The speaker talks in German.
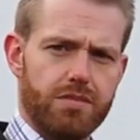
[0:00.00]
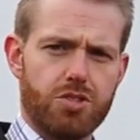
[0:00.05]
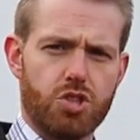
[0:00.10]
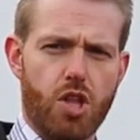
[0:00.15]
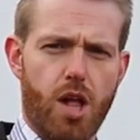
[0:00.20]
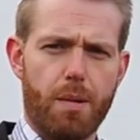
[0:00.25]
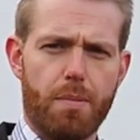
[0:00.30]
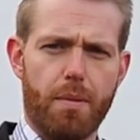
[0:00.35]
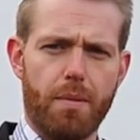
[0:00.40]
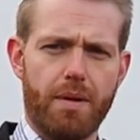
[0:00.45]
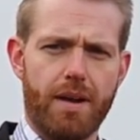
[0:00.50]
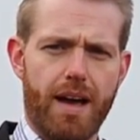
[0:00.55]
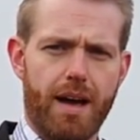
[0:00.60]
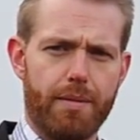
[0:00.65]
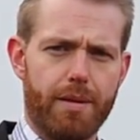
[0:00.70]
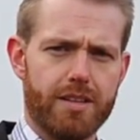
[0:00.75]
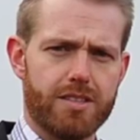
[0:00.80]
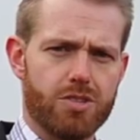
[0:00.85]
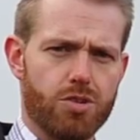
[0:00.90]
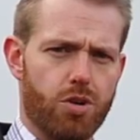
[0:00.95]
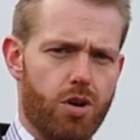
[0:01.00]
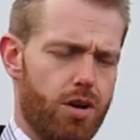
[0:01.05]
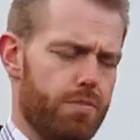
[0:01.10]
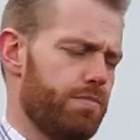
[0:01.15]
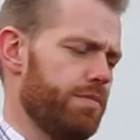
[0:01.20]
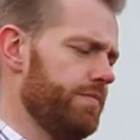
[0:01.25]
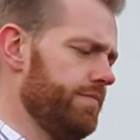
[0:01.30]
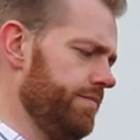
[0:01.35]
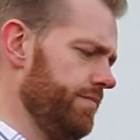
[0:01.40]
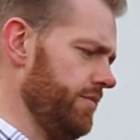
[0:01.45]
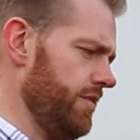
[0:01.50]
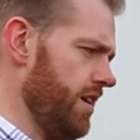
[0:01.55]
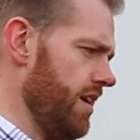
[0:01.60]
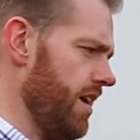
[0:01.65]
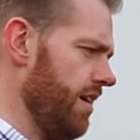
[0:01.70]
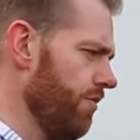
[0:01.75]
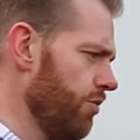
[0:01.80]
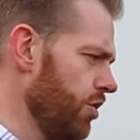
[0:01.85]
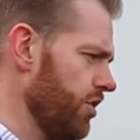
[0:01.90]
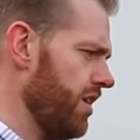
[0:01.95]
Stapler mit Arbeitskorb,
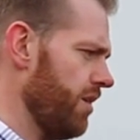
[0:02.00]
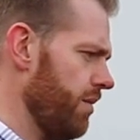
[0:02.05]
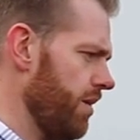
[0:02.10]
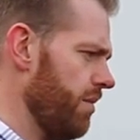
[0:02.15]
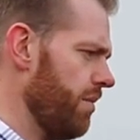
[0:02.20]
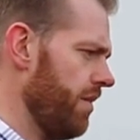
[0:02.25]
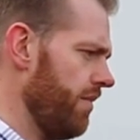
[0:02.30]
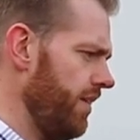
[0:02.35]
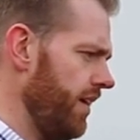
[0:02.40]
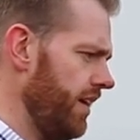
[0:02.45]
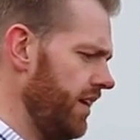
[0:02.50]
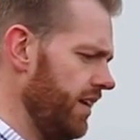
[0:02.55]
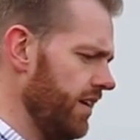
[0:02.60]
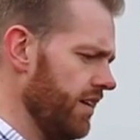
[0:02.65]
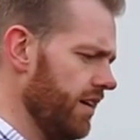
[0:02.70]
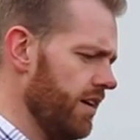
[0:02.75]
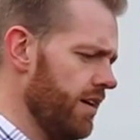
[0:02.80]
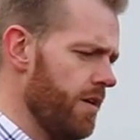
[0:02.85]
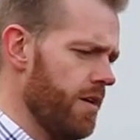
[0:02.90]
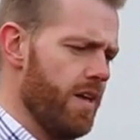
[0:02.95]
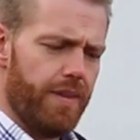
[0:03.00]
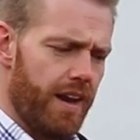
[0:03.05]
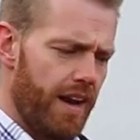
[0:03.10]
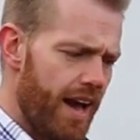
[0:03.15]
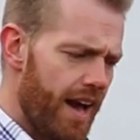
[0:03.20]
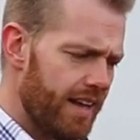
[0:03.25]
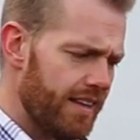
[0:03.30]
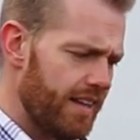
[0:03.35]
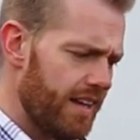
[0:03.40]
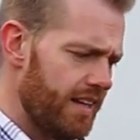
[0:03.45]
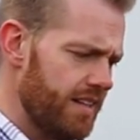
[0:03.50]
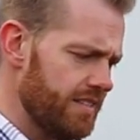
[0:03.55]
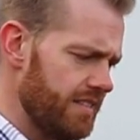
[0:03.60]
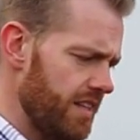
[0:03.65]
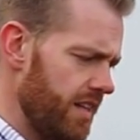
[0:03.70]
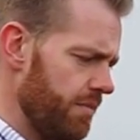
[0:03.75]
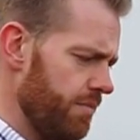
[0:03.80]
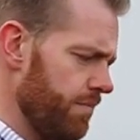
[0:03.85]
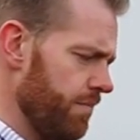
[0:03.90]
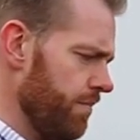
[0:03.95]
ja, wird aber immer weniger. Der Nachteil
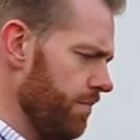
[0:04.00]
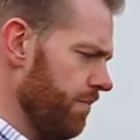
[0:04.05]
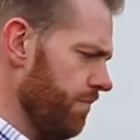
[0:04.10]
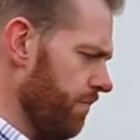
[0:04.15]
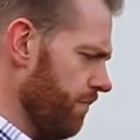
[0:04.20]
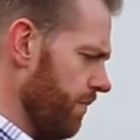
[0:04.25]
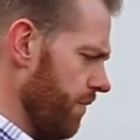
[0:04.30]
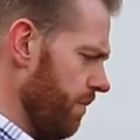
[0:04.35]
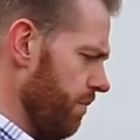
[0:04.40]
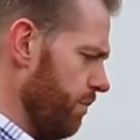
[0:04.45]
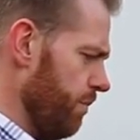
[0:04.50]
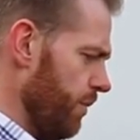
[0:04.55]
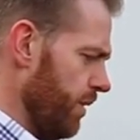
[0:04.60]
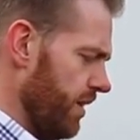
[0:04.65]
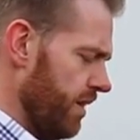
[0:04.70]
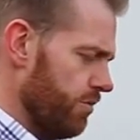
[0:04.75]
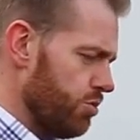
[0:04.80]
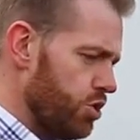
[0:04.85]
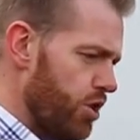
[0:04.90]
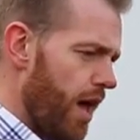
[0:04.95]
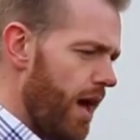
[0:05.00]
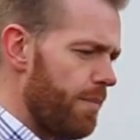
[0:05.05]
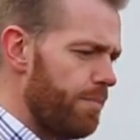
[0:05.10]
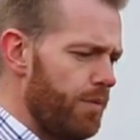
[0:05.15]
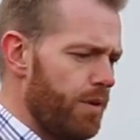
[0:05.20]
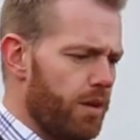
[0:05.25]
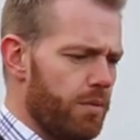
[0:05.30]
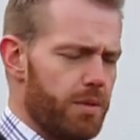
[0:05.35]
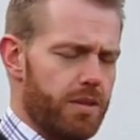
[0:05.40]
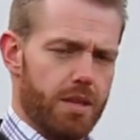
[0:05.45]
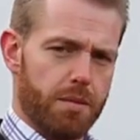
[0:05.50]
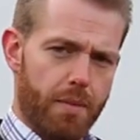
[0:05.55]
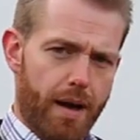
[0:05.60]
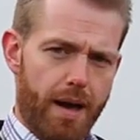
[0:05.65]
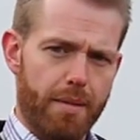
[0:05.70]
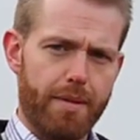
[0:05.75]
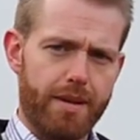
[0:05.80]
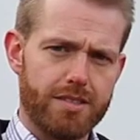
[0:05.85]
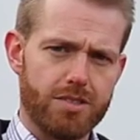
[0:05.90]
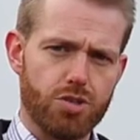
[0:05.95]
ist eben, mit einem Stapler, mit einem
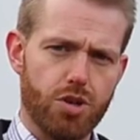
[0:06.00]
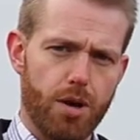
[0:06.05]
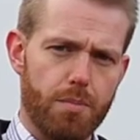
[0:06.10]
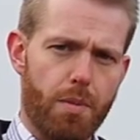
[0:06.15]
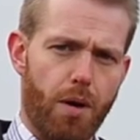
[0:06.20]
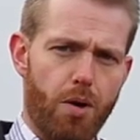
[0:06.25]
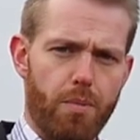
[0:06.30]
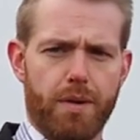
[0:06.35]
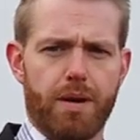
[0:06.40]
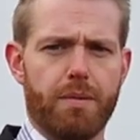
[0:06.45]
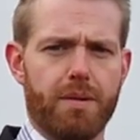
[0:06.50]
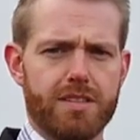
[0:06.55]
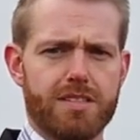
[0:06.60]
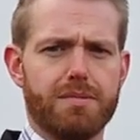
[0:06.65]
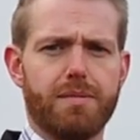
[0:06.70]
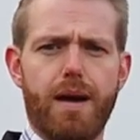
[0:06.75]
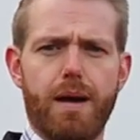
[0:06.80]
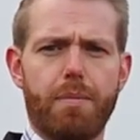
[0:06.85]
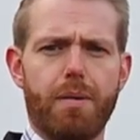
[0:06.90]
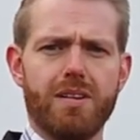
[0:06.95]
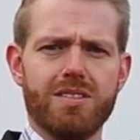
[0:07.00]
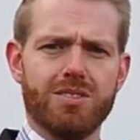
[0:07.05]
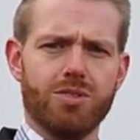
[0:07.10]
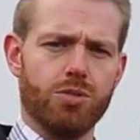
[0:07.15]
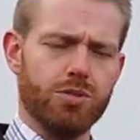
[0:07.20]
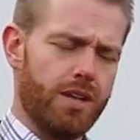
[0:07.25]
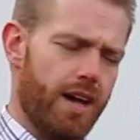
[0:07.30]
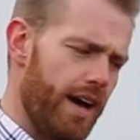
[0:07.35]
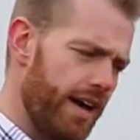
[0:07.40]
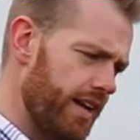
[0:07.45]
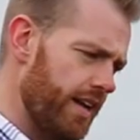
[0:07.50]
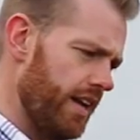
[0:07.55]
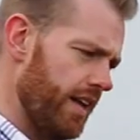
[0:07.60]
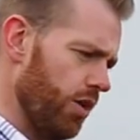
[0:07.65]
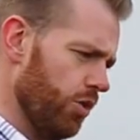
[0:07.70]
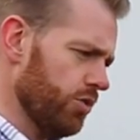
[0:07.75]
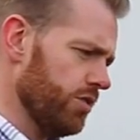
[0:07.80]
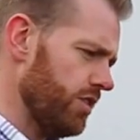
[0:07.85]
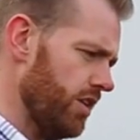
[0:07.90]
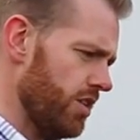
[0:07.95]
Arbeitskorb braucht man immer zwei Personen. Einer,
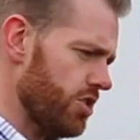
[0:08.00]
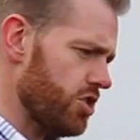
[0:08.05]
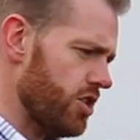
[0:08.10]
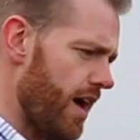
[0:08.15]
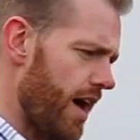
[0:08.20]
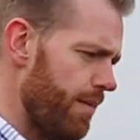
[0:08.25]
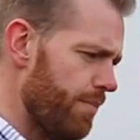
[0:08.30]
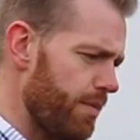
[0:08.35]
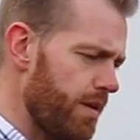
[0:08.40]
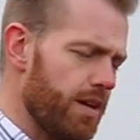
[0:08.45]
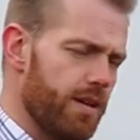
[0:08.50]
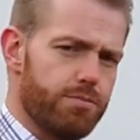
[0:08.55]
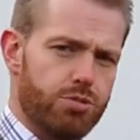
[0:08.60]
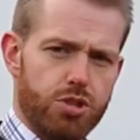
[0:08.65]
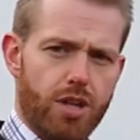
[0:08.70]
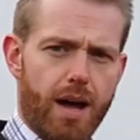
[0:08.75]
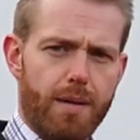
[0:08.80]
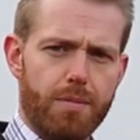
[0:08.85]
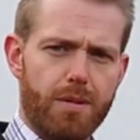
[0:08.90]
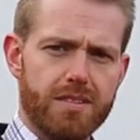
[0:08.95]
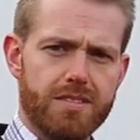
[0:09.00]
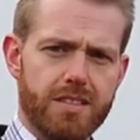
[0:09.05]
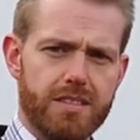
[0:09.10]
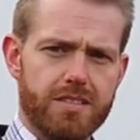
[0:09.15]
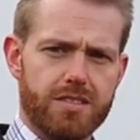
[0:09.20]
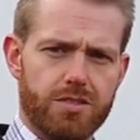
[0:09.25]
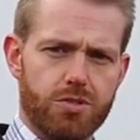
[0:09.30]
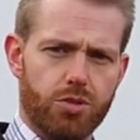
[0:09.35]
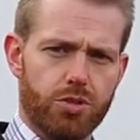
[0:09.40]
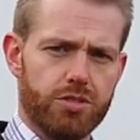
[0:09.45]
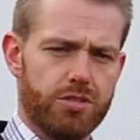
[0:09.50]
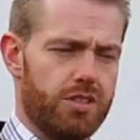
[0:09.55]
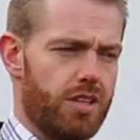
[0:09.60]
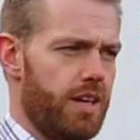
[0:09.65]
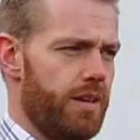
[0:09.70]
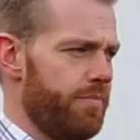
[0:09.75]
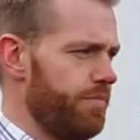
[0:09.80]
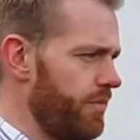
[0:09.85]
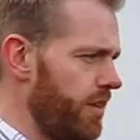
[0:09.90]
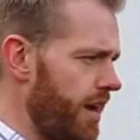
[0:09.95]
der unten den Stapler, im Stapler sitzt und
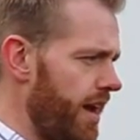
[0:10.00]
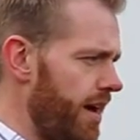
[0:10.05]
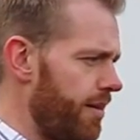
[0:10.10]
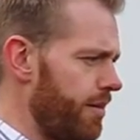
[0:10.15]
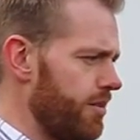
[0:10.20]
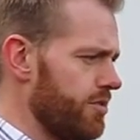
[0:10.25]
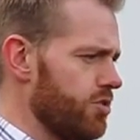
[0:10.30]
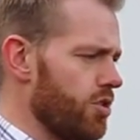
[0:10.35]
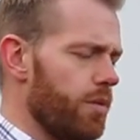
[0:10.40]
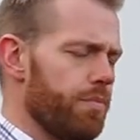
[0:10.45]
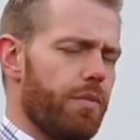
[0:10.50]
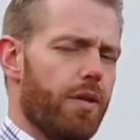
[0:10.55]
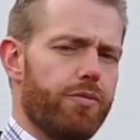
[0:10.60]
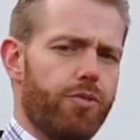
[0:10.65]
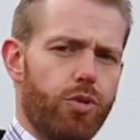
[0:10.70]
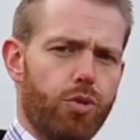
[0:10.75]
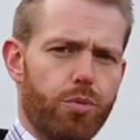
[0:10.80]
eben den Arbeitskorb nach